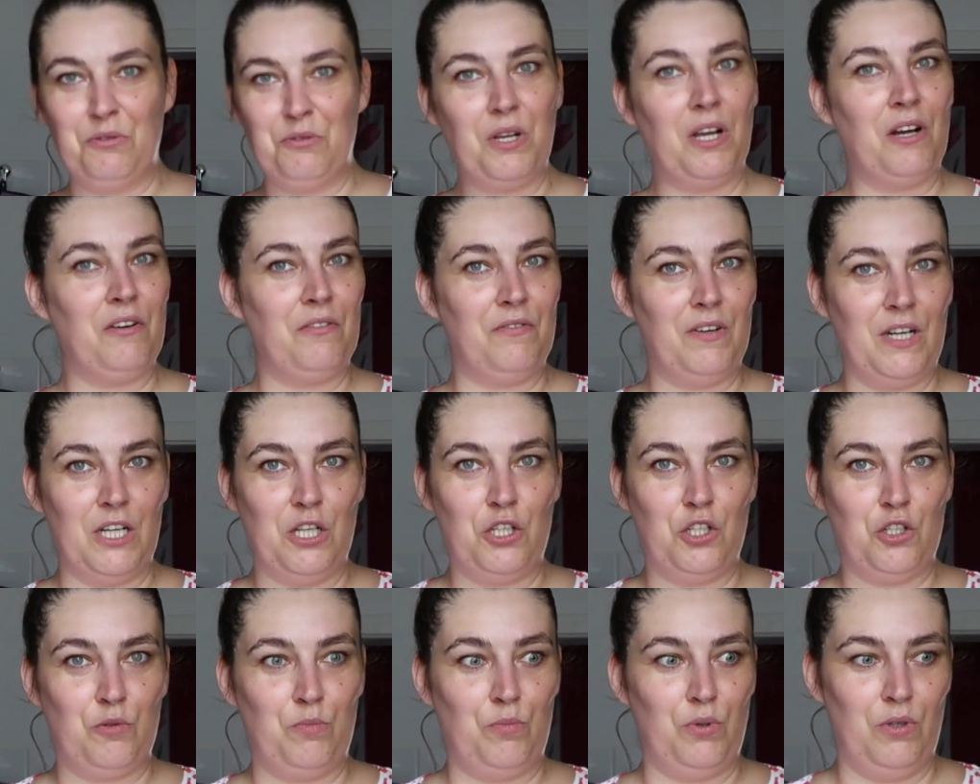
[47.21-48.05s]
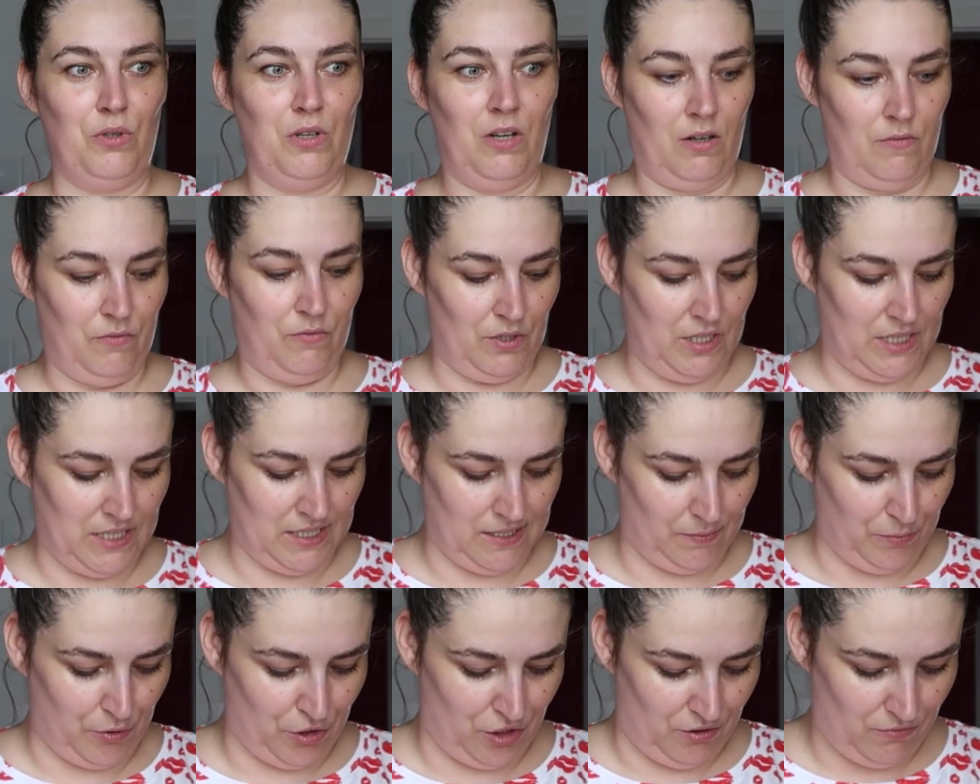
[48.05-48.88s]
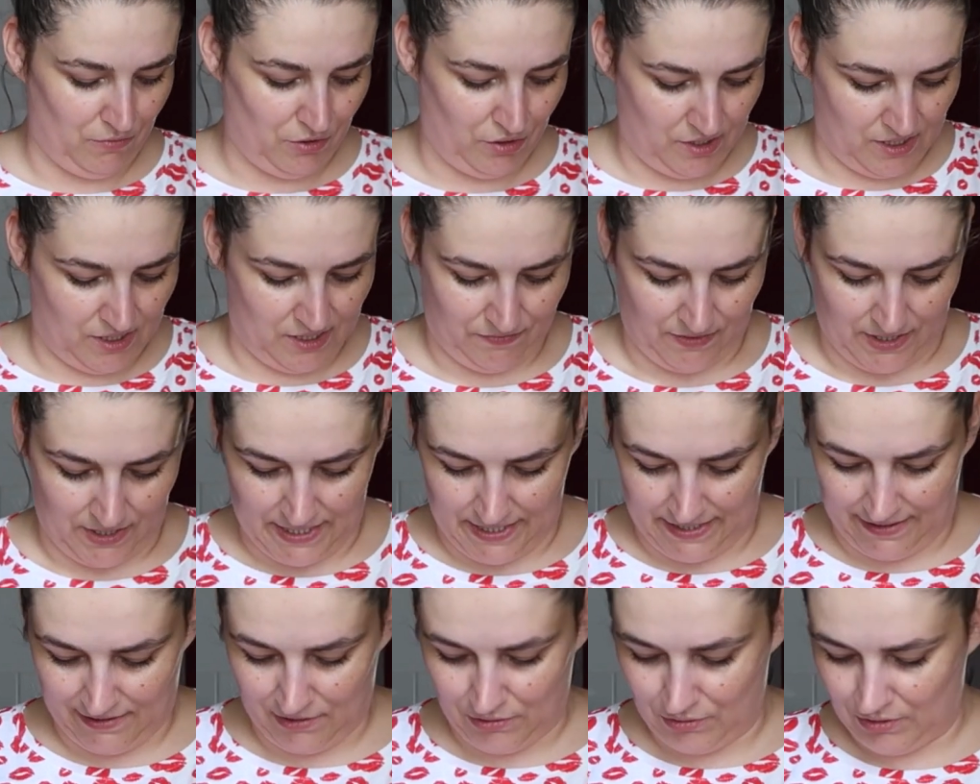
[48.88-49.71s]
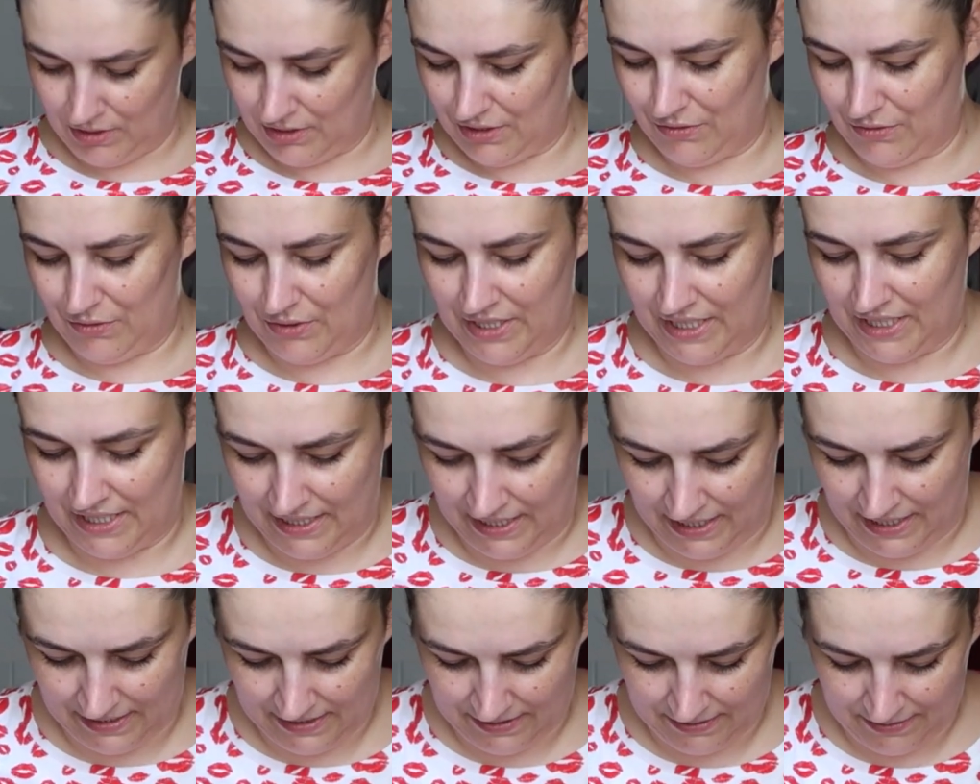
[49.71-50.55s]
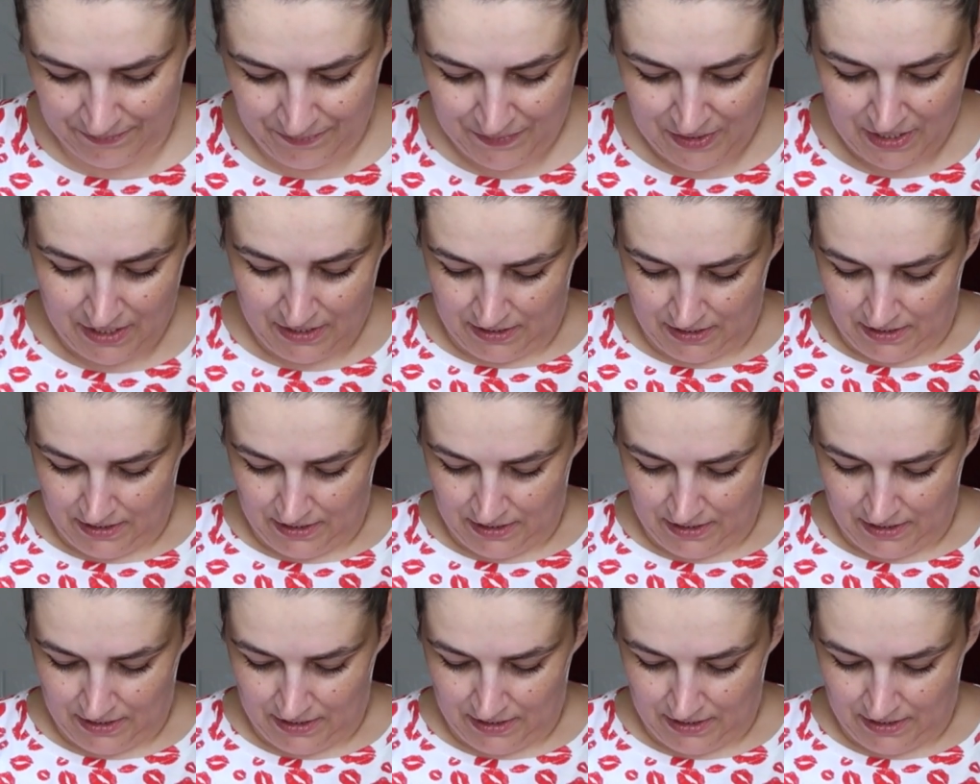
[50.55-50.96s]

so nach Weichspüler, obwohl ich das bestimmt schon zwei Jahre oder so nicht anhatte.